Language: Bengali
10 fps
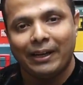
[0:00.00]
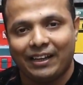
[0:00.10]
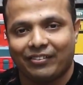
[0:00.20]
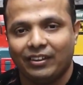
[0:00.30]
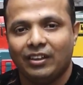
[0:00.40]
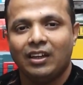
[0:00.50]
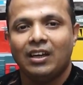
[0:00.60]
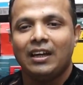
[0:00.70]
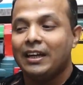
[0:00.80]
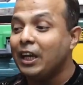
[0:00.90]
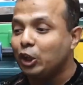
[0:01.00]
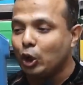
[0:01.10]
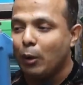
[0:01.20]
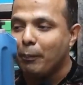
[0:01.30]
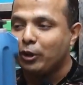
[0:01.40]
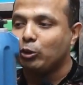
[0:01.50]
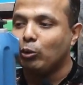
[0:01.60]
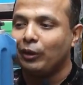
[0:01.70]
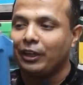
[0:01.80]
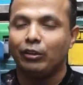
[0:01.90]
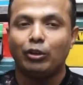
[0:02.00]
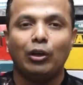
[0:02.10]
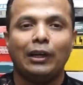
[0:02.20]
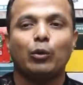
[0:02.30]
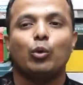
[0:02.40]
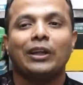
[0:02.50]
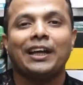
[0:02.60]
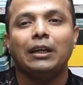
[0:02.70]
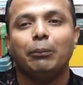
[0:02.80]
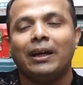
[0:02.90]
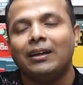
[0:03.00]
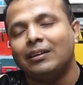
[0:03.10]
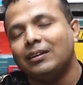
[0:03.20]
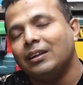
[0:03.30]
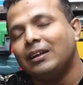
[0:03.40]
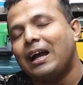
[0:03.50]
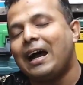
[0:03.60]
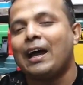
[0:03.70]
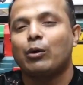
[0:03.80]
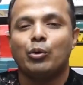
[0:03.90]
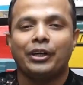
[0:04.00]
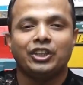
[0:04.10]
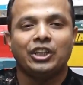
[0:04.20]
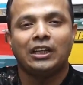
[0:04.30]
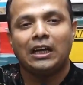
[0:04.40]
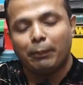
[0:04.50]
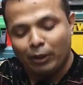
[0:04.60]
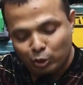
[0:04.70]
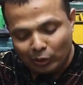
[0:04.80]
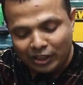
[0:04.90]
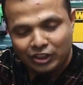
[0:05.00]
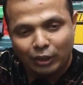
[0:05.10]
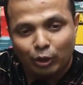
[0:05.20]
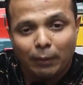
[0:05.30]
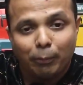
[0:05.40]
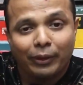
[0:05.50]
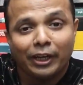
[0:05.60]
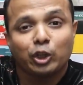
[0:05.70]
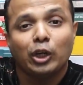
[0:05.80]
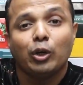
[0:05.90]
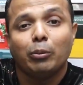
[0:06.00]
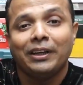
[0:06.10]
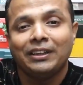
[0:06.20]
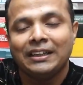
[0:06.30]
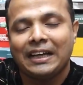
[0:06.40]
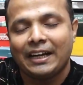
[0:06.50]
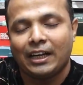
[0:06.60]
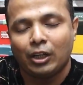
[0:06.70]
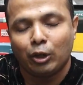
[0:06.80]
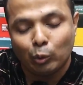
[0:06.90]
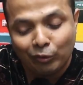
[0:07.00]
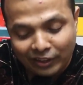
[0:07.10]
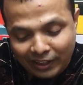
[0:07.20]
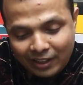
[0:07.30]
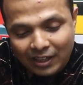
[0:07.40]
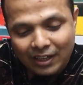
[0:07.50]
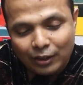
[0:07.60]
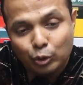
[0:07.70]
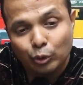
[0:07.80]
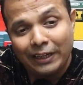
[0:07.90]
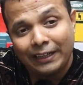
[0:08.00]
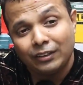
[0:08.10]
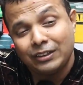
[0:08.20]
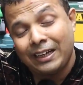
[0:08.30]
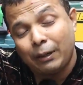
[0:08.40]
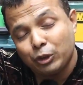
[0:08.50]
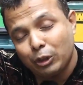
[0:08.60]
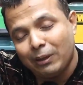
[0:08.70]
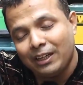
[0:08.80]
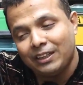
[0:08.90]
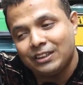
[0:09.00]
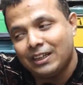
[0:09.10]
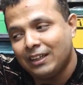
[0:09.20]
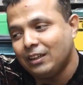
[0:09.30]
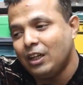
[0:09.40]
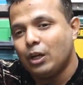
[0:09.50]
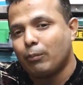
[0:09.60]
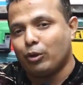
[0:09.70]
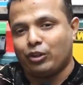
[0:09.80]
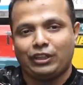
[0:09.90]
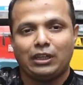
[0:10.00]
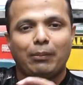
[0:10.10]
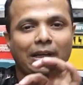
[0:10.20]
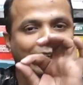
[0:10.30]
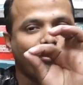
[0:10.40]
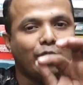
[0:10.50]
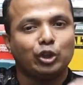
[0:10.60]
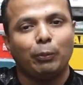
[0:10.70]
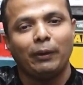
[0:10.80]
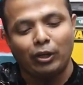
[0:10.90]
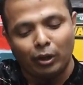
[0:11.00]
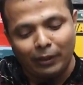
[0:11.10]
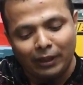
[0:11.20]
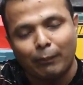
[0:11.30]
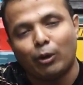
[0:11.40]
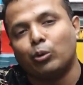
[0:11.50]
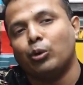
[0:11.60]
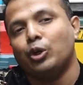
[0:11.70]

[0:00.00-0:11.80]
বাইরে আছেন এসব মেশিনগুলো কিনতে হলে কোথায় কিনবেন আর কোনো টেনশন নেই আপনারা চলে আসেন নবাবপুর একশো একুশ বাই তিন খান আডার টুলসে যদি এখন জায়গায় বসে মাল নিতে চান প্রত্যেকটা মালে কিছু অংশ ফে করবেন আমরা অন